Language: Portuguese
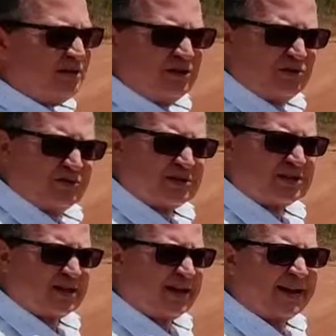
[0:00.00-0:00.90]
no
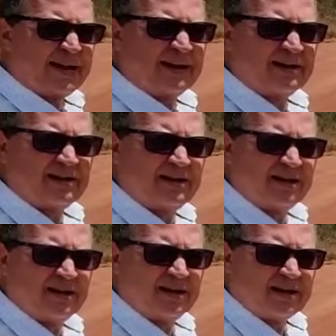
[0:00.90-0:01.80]
Ceará.
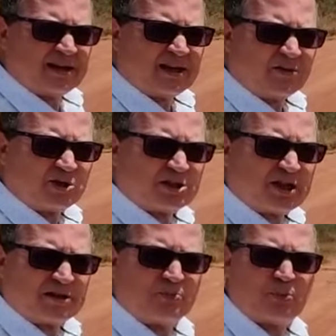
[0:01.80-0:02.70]
É uma
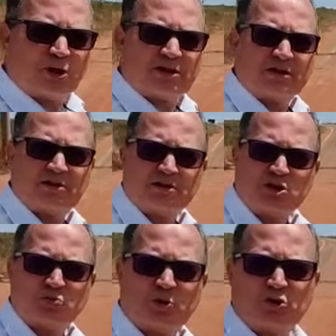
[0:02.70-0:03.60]
estrada
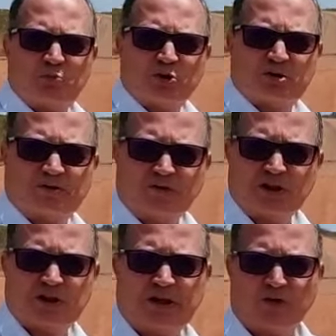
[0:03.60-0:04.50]
importantíssima do ponto de
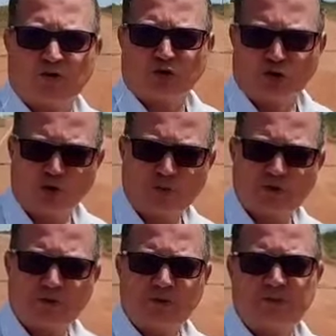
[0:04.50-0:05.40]
vista
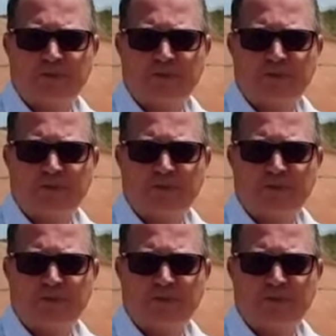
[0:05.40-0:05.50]
econômico.